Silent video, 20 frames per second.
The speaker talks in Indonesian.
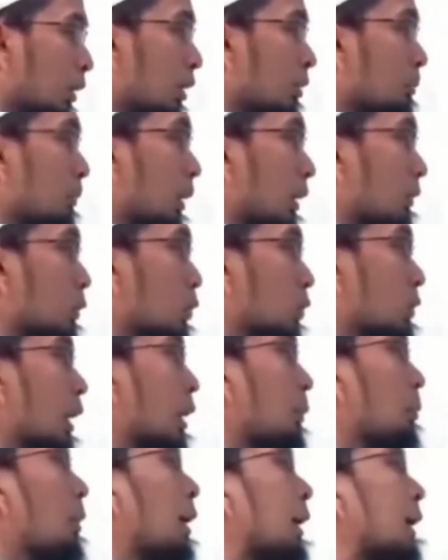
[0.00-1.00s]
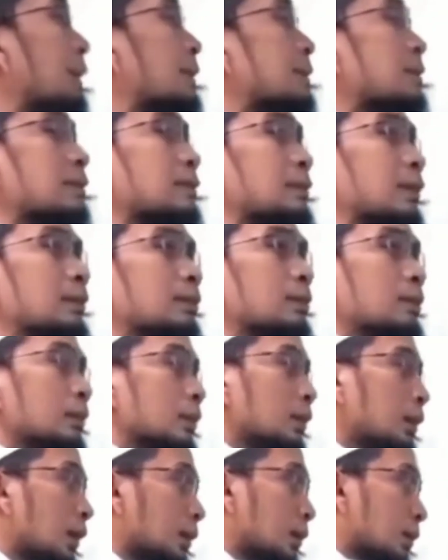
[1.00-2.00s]
dan patung yang
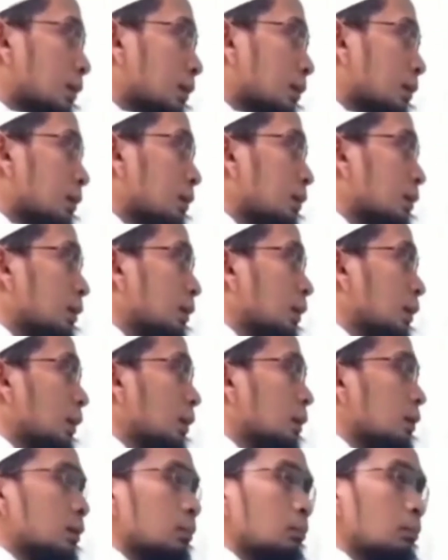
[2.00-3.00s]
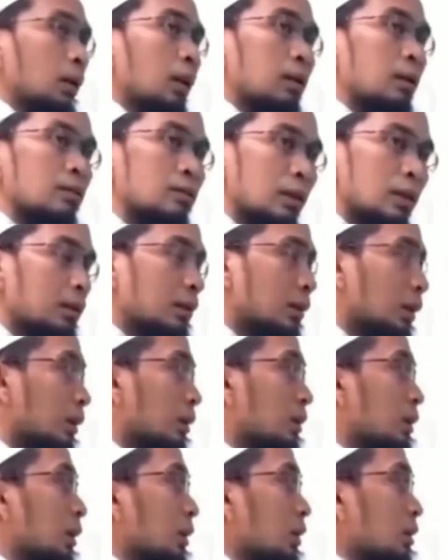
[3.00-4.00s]
mengesankan. Ya,
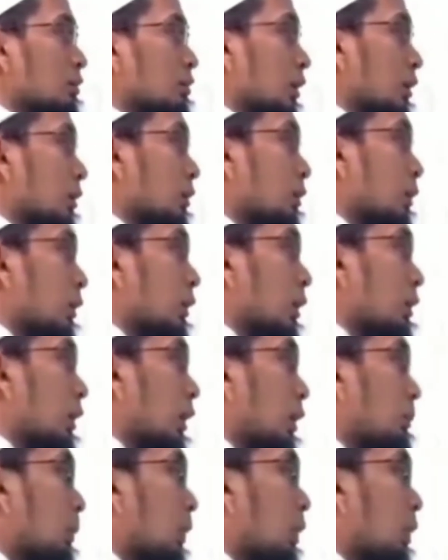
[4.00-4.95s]
mengesankan. Satu ada nilai